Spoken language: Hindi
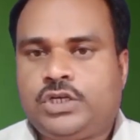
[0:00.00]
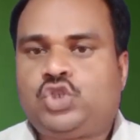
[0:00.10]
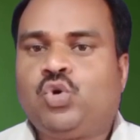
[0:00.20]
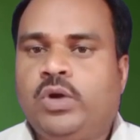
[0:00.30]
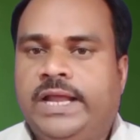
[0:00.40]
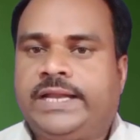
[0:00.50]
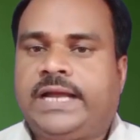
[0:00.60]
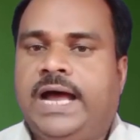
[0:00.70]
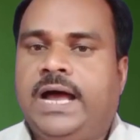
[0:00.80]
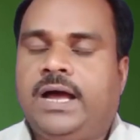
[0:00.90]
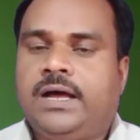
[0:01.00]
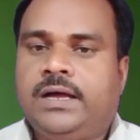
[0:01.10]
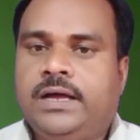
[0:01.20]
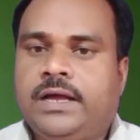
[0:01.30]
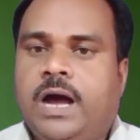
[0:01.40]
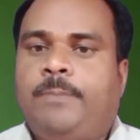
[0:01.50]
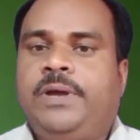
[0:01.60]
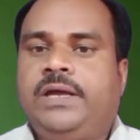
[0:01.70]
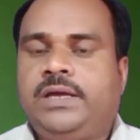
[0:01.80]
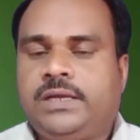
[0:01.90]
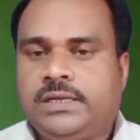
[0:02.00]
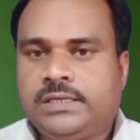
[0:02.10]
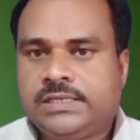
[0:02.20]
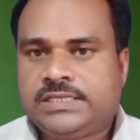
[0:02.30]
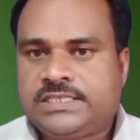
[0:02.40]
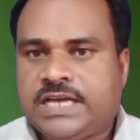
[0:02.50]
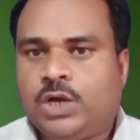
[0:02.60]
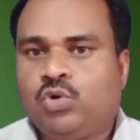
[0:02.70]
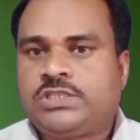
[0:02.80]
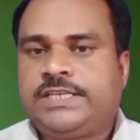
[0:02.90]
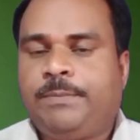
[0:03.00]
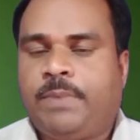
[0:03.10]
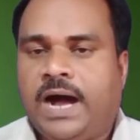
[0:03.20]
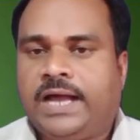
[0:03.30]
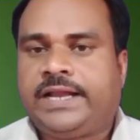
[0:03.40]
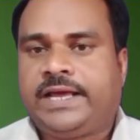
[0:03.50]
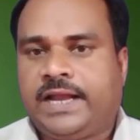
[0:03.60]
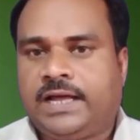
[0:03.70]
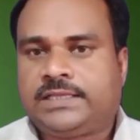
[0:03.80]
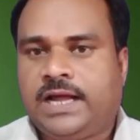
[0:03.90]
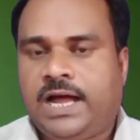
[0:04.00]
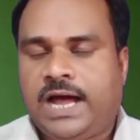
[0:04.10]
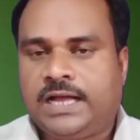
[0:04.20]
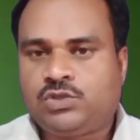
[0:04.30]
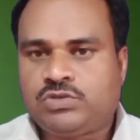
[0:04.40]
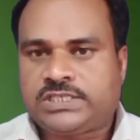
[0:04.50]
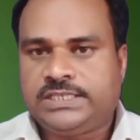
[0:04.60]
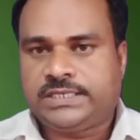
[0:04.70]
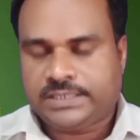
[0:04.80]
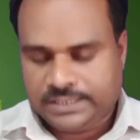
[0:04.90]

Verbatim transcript: कि जो लड़का काफ़ी सालों से बाहर रह रहा था आज उसकी